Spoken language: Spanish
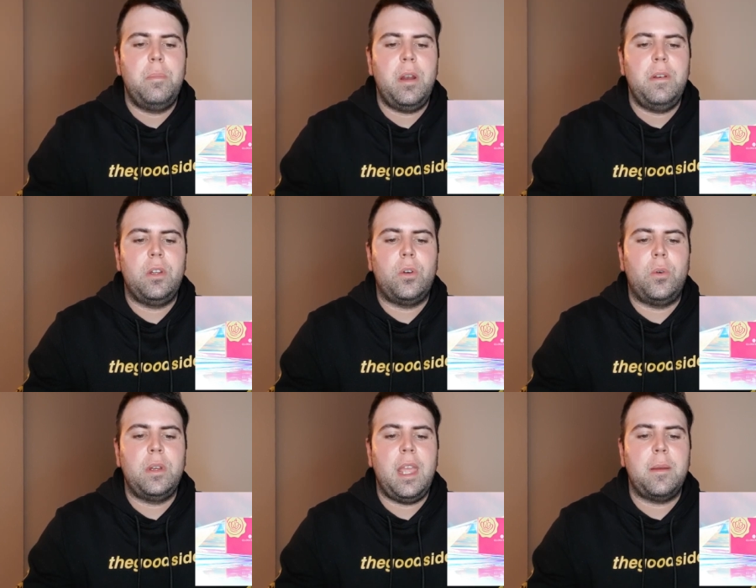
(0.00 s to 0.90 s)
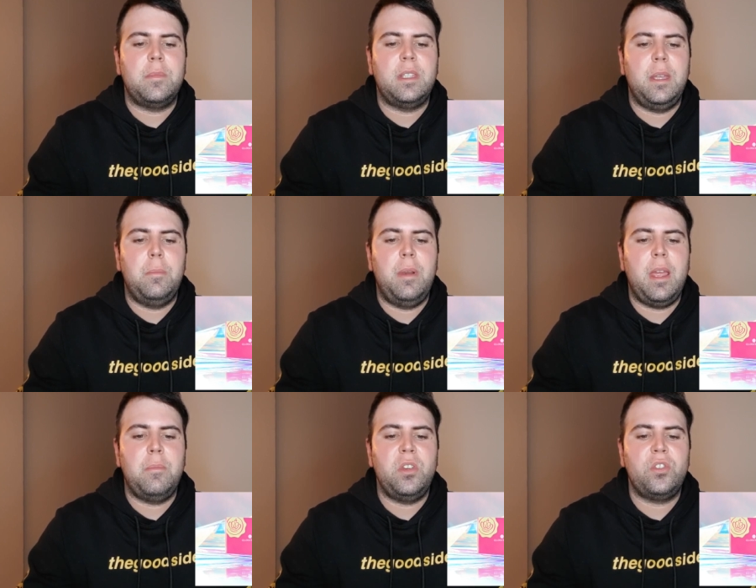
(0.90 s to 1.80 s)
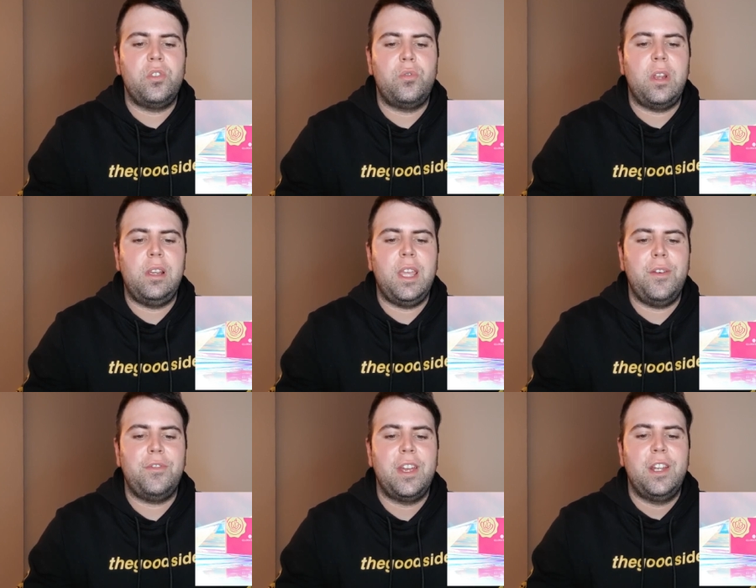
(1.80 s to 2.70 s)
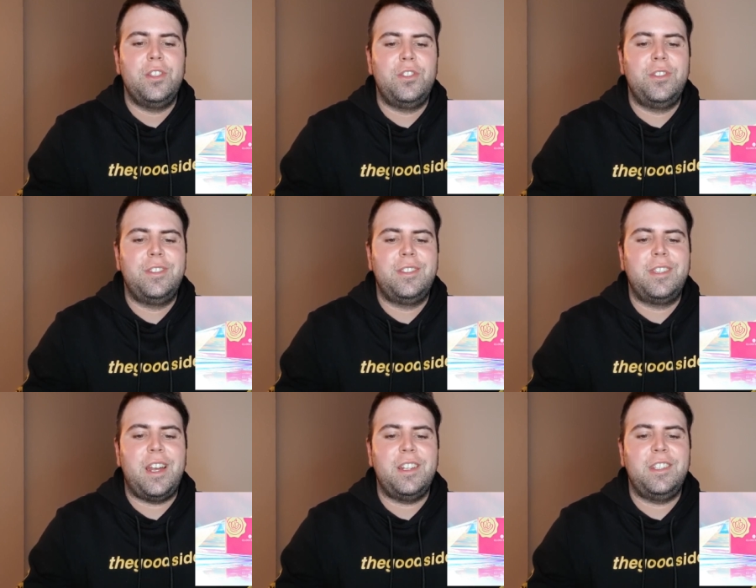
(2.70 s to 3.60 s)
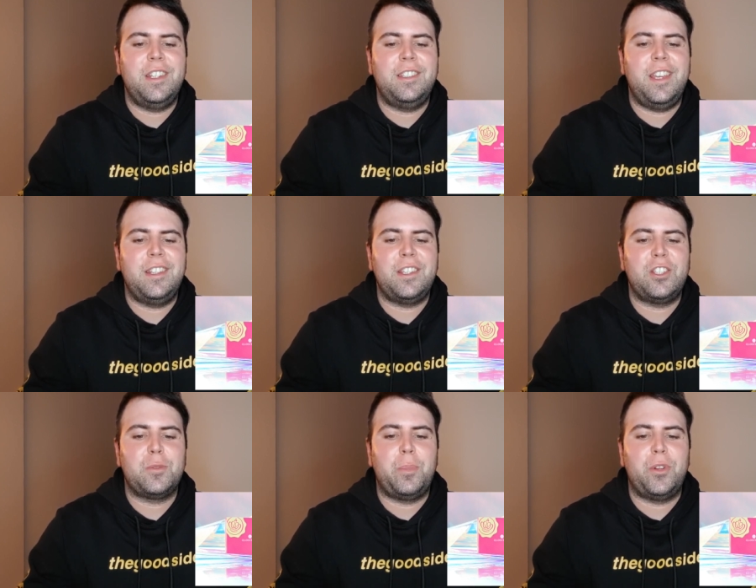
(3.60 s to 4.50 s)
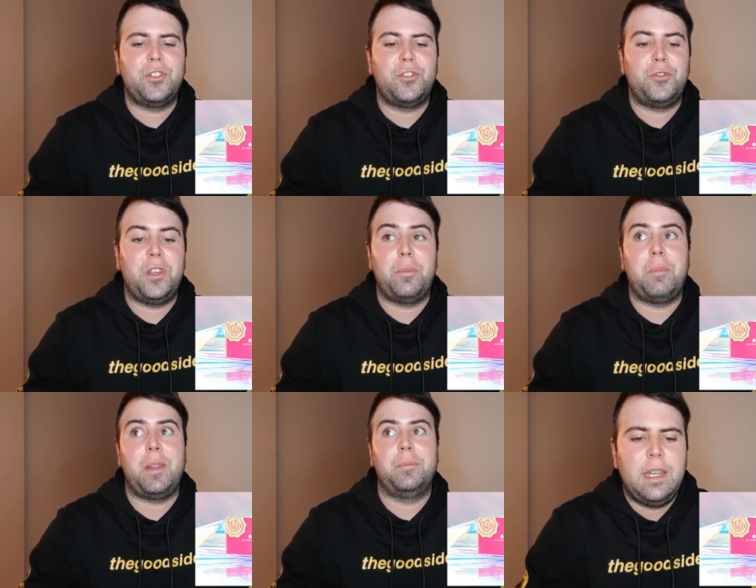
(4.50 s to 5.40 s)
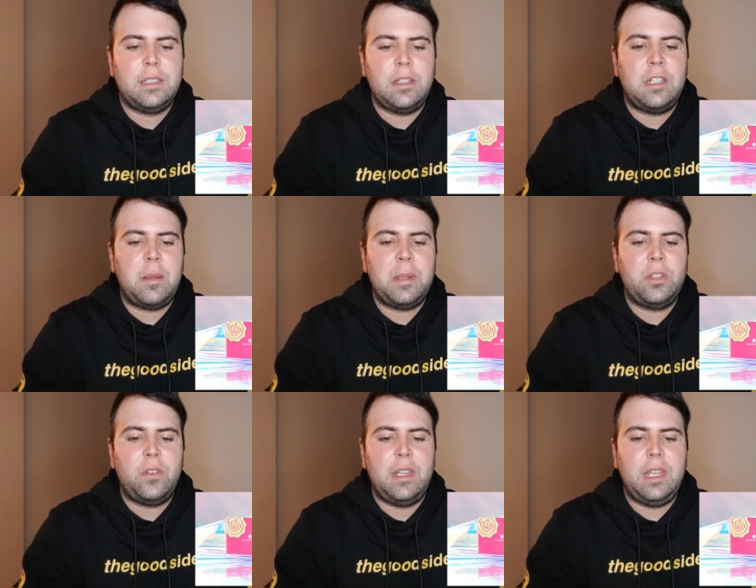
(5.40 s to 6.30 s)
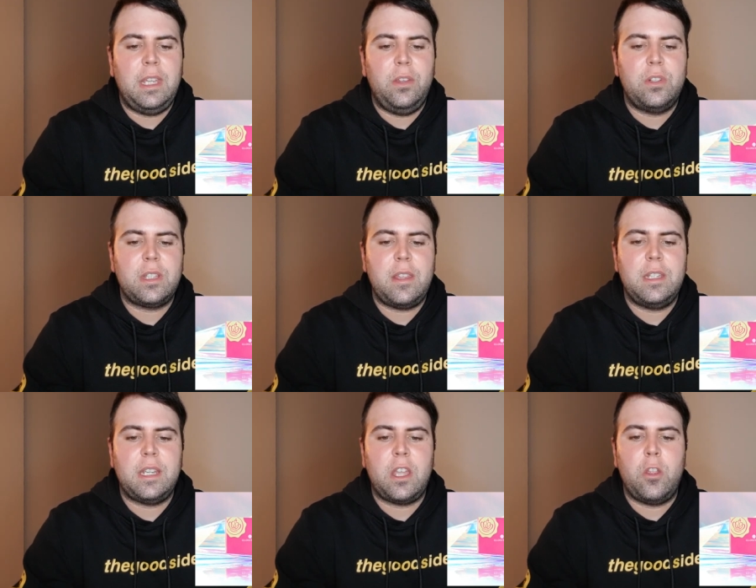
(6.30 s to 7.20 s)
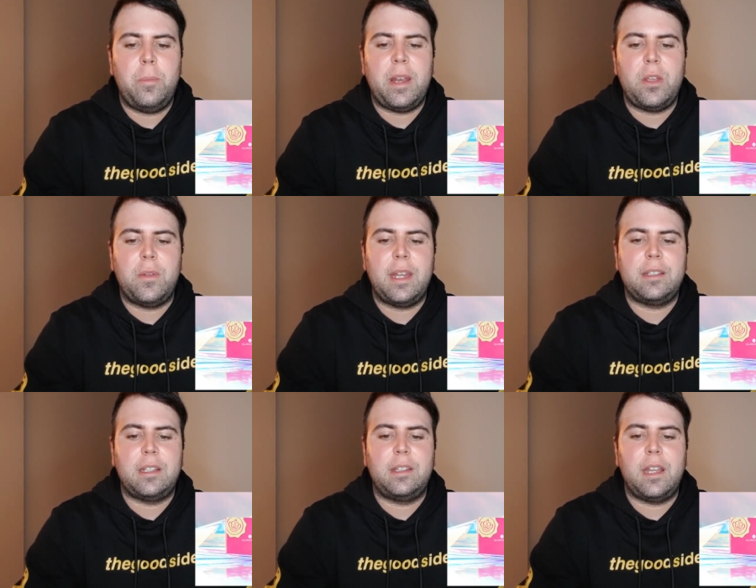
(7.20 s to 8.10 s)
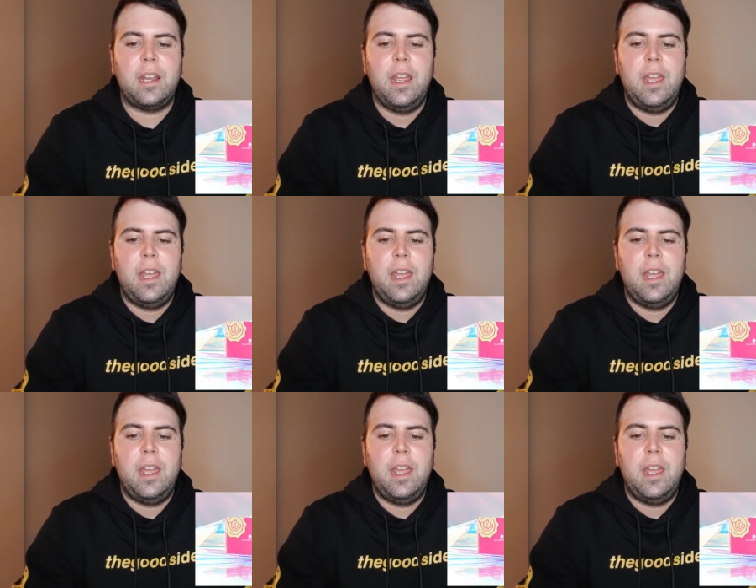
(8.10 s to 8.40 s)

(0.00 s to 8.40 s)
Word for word: Pericone MD Blemish Relief Targeted Spot Treatment. Este tratamiento dirigido está diseñado para ayudar a tratar